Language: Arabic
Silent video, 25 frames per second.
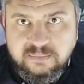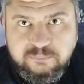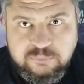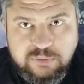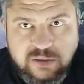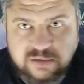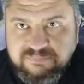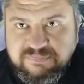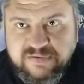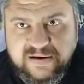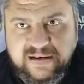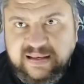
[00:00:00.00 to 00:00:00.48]

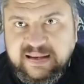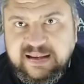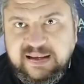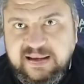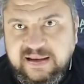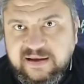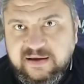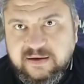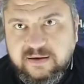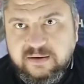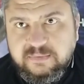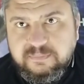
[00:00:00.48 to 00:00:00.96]
مدير فني
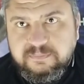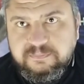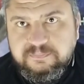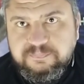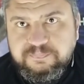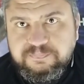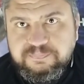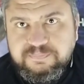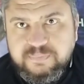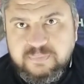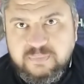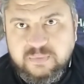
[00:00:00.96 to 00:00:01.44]
ايه
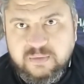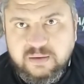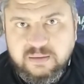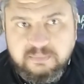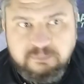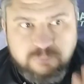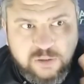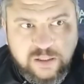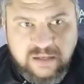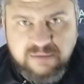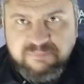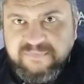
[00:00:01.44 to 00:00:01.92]

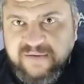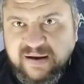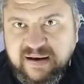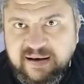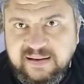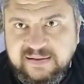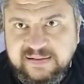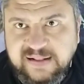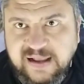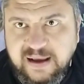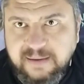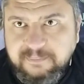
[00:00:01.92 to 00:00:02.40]
مدير
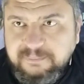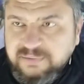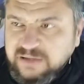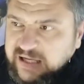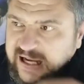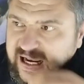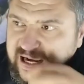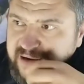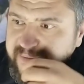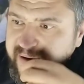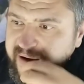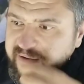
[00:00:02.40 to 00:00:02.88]
فني ده
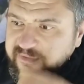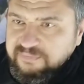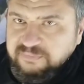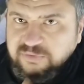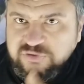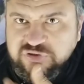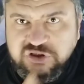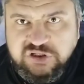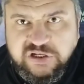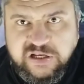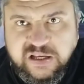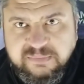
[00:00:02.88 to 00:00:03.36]
بتتكلم عنه في
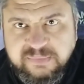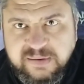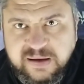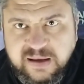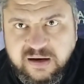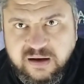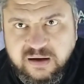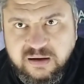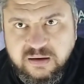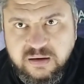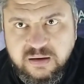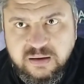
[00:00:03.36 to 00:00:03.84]
الماتشات
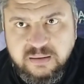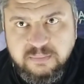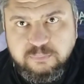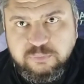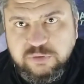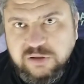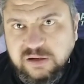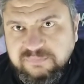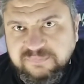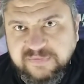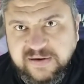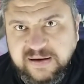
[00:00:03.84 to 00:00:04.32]
الكبيره
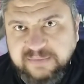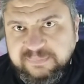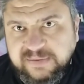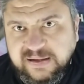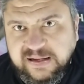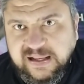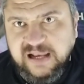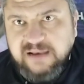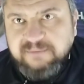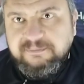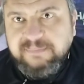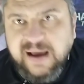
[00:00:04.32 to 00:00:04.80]
مدير فني
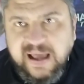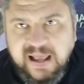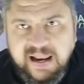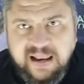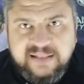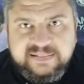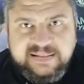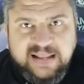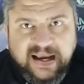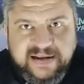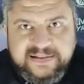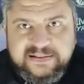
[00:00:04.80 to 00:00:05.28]
بتتكلم
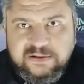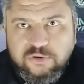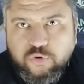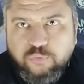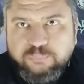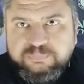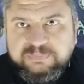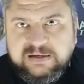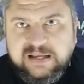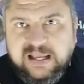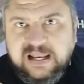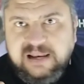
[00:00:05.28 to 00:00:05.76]
على تكتيك
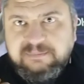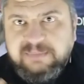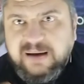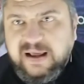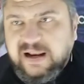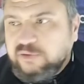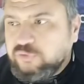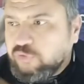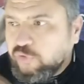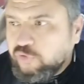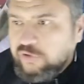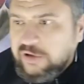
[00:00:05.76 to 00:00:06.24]
وبتتكلم
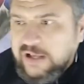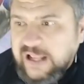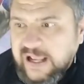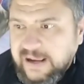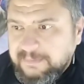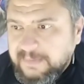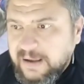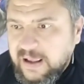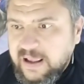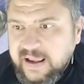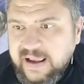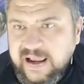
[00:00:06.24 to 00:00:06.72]
على طرق
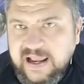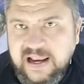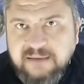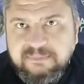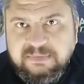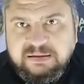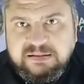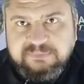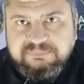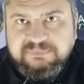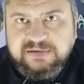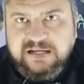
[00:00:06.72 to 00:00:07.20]
لعب
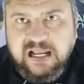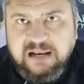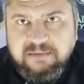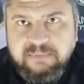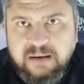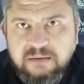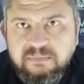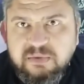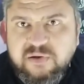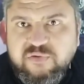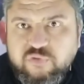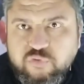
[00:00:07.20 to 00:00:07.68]
انما انت
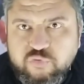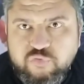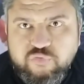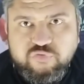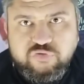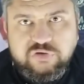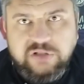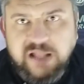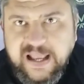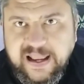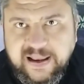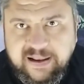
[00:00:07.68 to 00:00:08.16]
بتتكلم على مصر
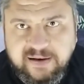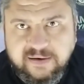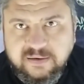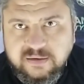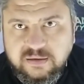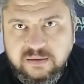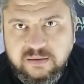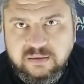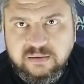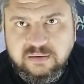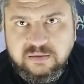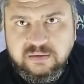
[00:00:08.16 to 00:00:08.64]
والسودان
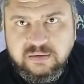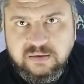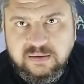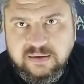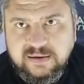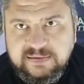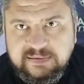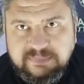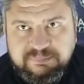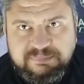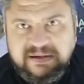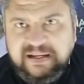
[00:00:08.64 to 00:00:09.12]

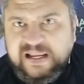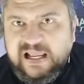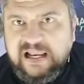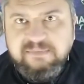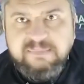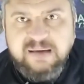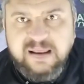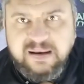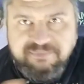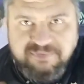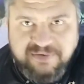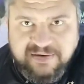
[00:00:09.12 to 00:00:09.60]
انت
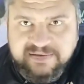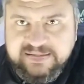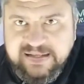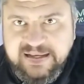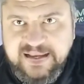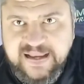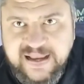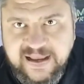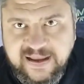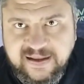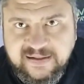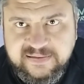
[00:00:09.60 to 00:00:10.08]
بتتكلم على
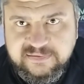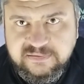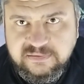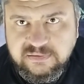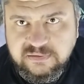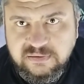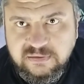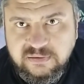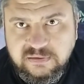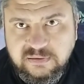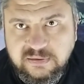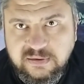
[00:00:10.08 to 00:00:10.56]
فرديات
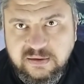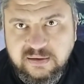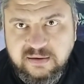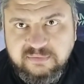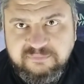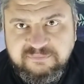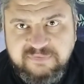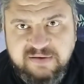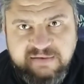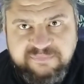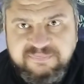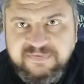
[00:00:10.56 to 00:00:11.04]

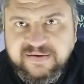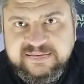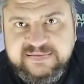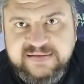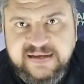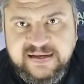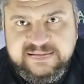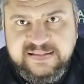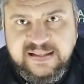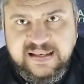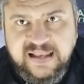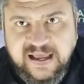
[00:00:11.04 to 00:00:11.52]
ايه
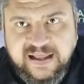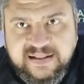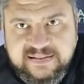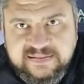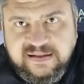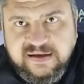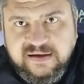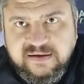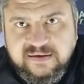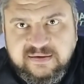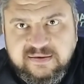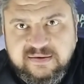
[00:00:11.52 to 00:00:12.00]
الفرديات اللي
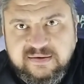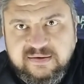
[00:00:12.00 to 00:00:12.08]
عندك